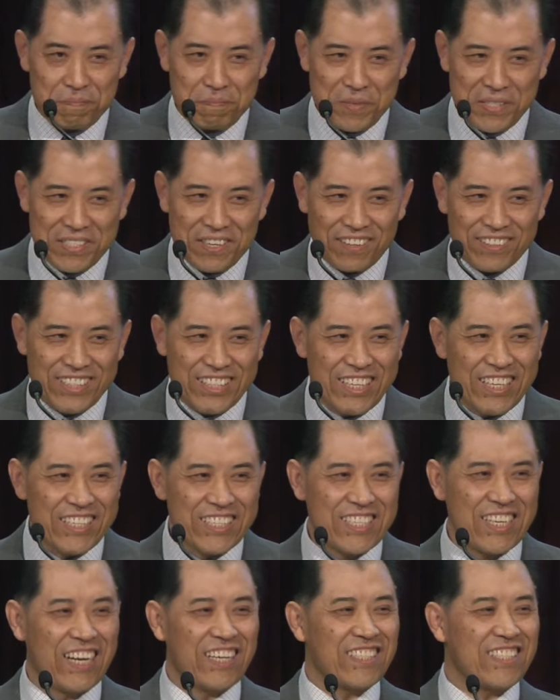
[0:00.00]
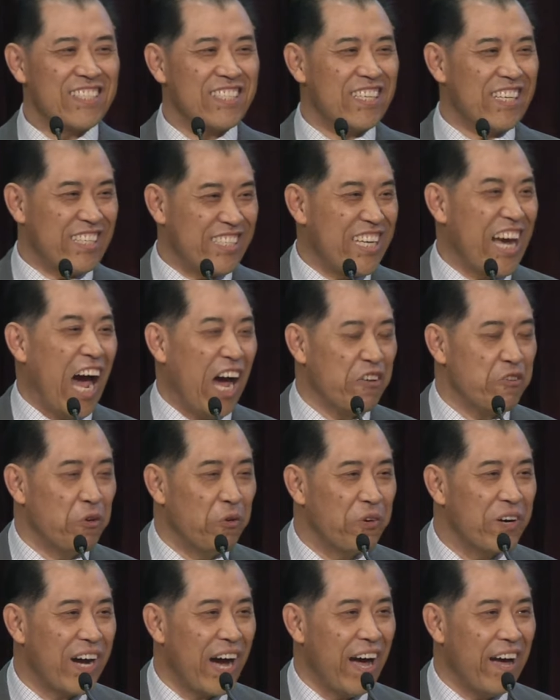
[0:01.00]
比较低层次的假
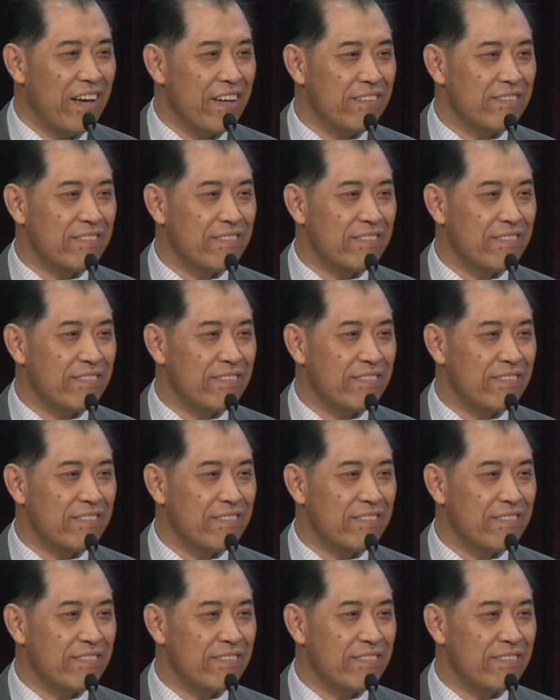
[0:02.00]
勇敢。